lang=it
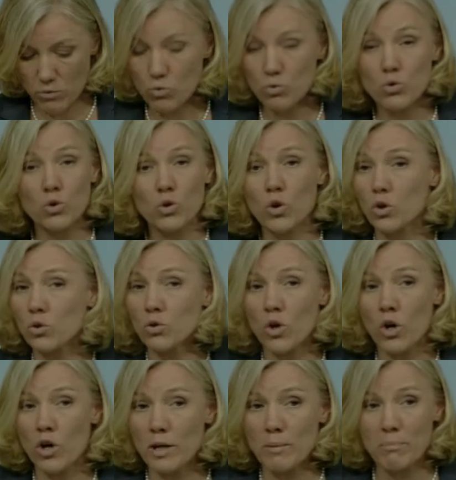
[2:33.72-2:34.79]
non
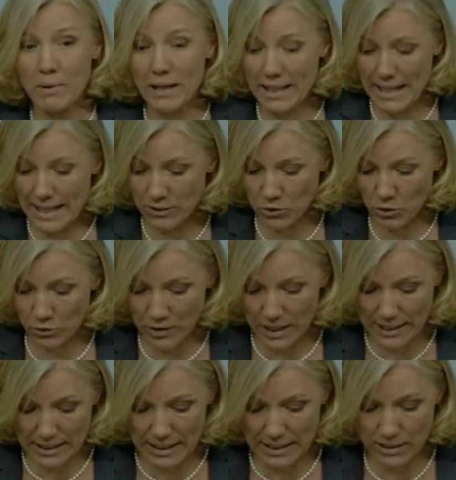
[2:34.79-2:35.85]
ho imparato a
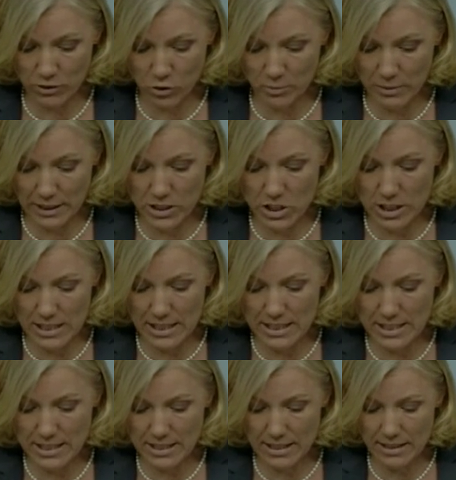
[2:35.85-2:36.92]
fare la
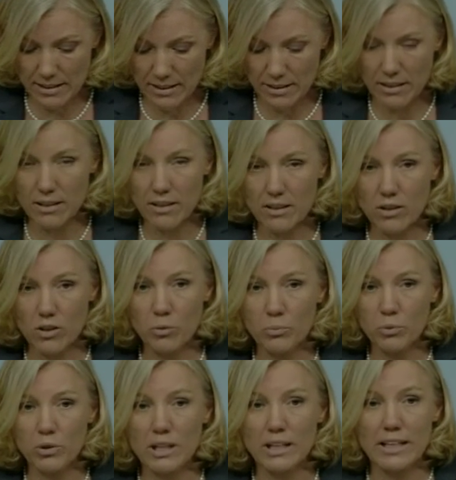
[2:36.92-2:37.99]
commercialista
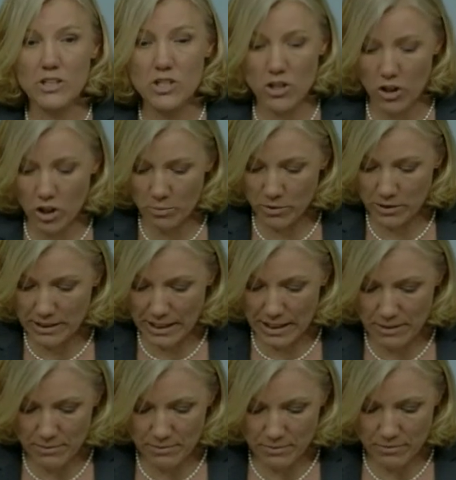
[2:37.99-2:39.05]
oppure la
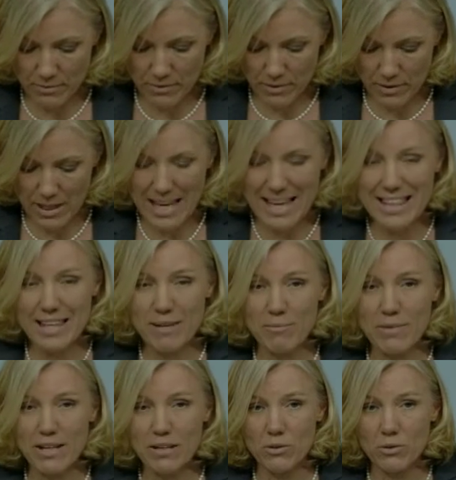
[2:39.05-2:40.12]
geometra e
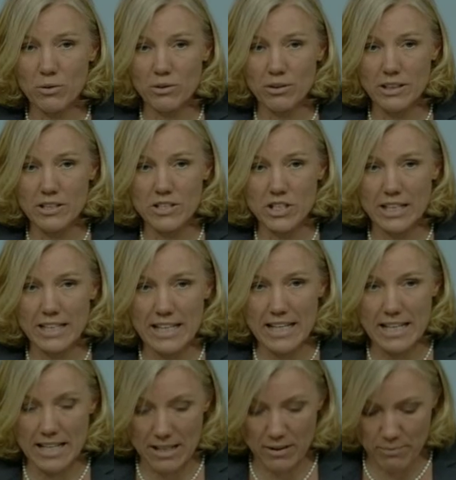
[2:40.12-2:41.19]
nemmeno
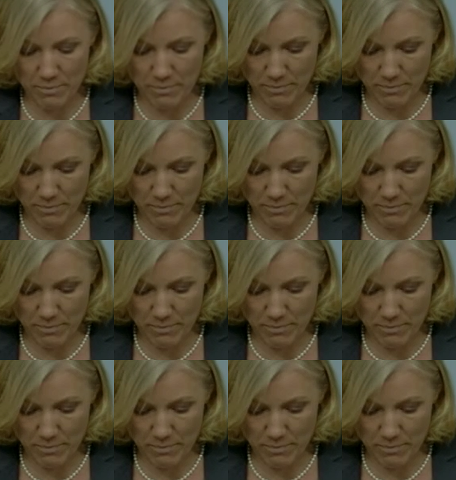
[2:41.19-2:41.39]
l'ingegnera.